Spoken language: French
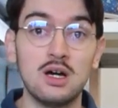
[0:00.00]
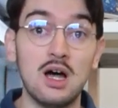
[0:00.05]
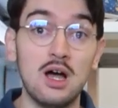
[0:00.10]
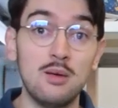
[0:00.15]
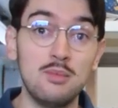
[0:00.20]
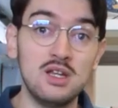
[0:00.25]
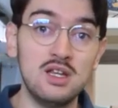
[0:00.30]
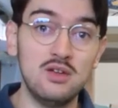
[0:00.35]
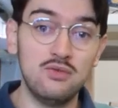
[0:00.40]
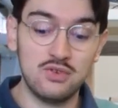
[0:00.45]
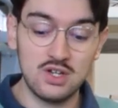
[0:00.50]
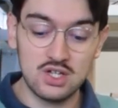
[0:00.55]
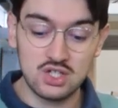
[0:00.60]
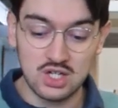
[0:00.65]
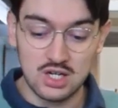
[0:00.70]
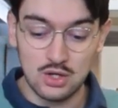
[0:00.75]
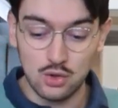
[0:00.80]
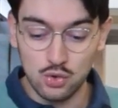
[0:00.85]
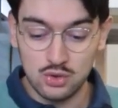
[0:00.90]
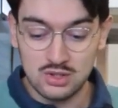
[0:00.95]
Amélie
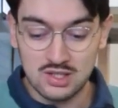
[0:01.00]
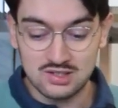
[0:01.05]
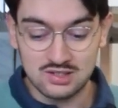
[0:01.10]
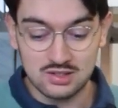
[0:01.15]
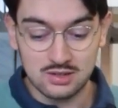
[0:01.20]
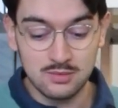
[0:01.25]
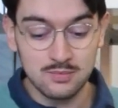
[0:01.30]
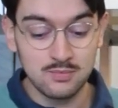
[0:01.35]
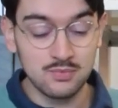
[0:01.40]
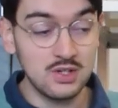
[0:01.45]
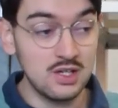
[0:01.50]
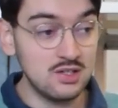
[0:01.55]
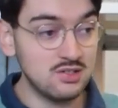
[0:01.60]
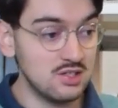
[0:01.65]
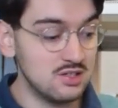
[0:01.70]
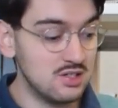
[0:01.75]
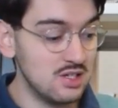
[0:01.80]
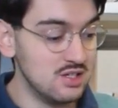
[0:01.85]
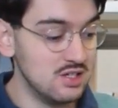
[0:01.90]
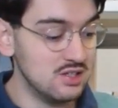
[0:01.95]
Fléchet au dessin et
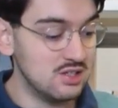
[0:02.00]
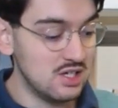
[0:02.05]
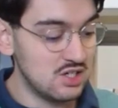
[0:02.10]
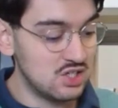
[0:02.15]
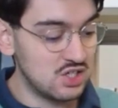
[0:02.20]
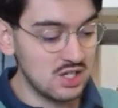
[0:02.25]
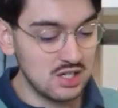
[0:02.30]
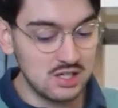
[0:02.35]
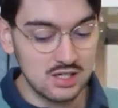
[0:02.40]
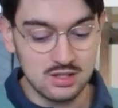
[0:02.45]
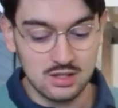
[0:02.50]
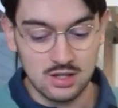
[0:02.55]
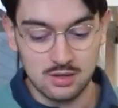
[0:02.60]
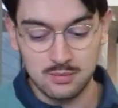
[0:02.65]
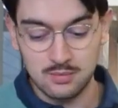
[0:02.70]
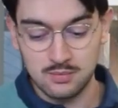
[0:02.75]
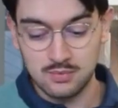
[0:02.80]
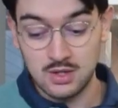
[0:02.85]
c'est édité chez Glénat.